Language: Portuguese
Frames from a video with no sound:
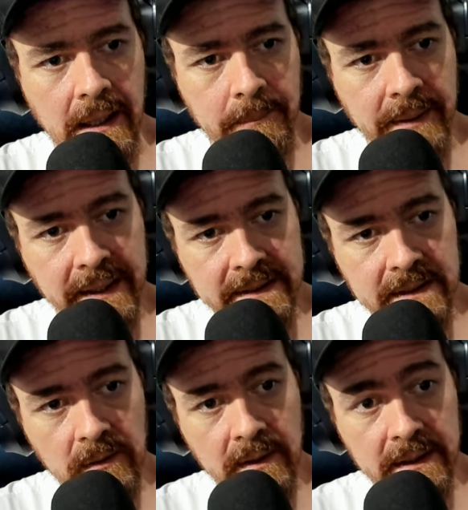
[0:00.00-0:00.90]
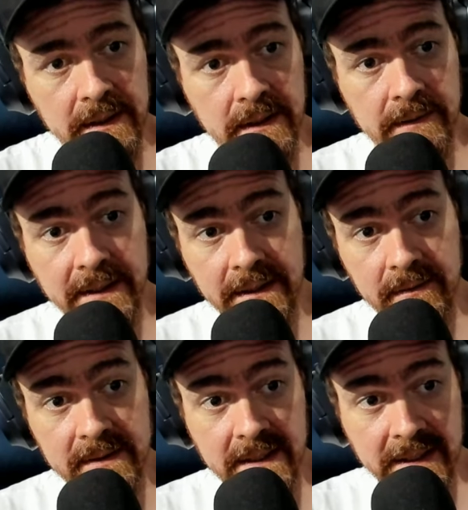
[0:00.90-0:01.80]
a benção aqui
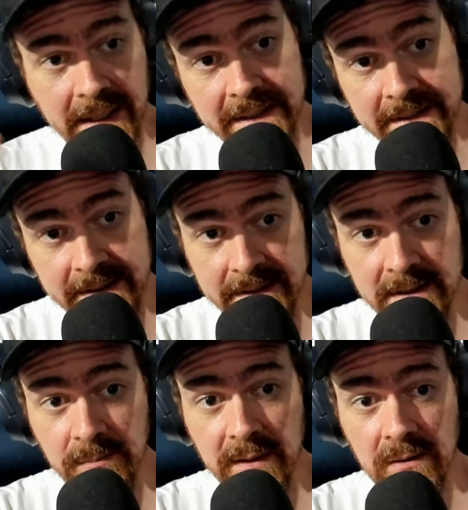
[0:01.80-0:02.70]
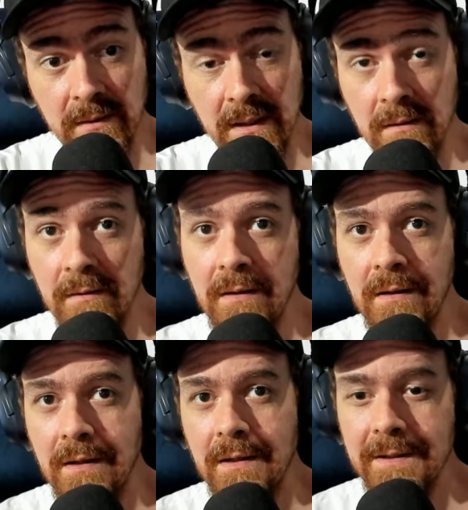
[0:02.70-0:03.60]
da cinza espiritual.
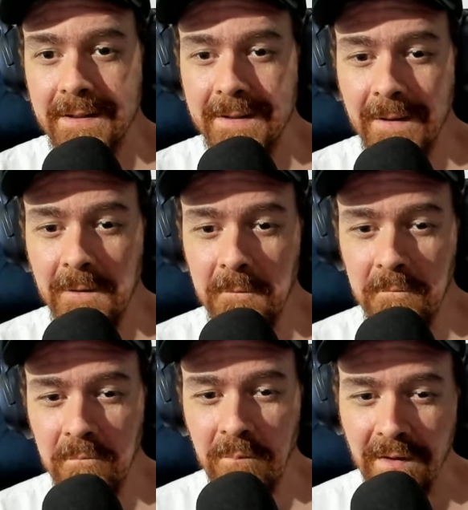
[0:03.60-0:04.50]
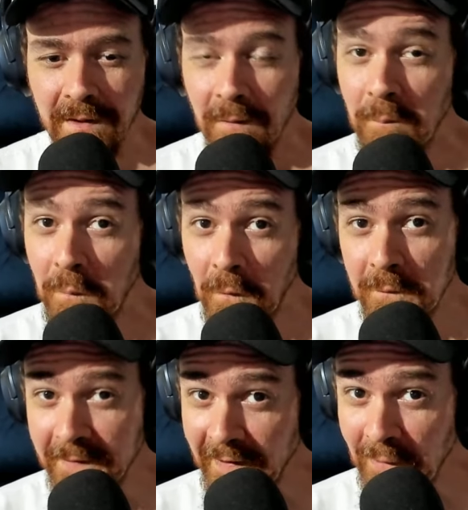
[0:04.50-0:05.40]
Então, pô,
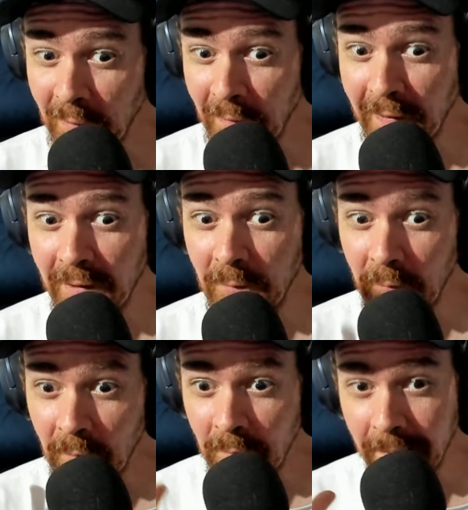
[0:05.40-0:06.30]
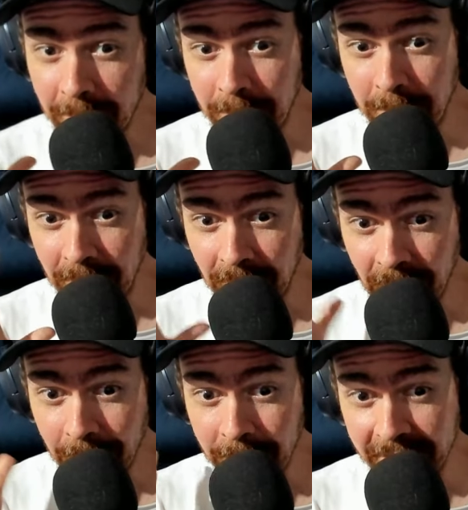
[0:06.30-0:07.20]
os caras colocaram uma,
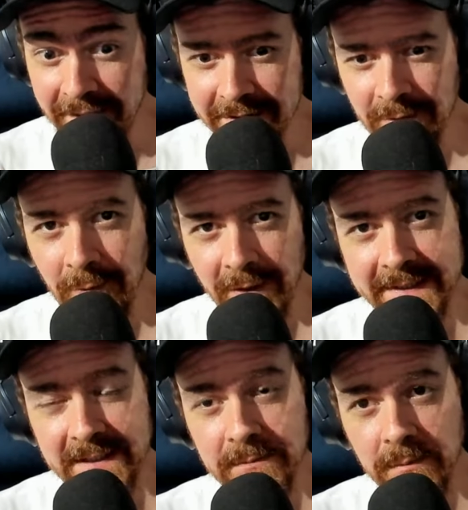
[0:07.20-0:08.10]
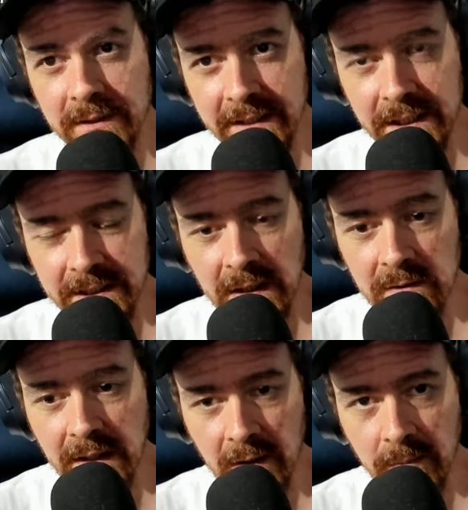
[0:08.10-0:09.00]
uma benção a cinza pra poder deixar o
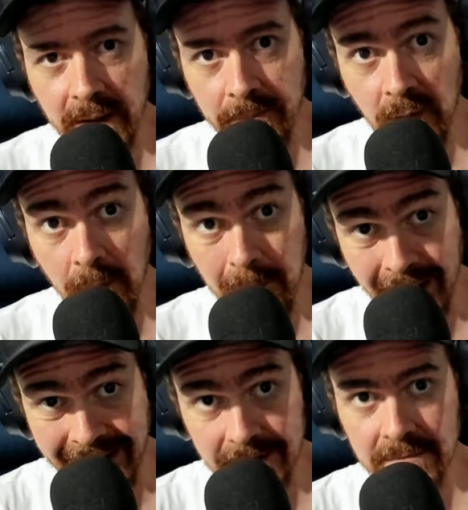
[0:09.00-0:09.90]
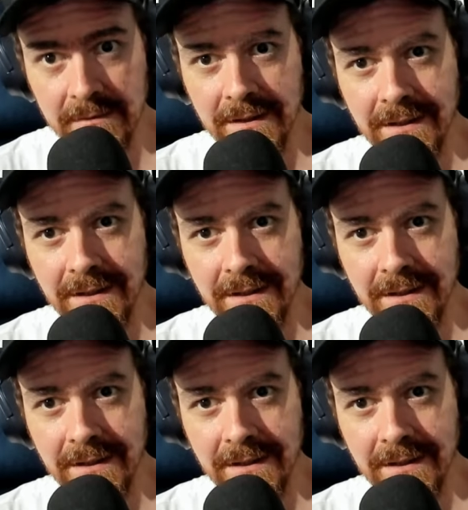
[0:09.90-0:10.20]
treco mais bombado.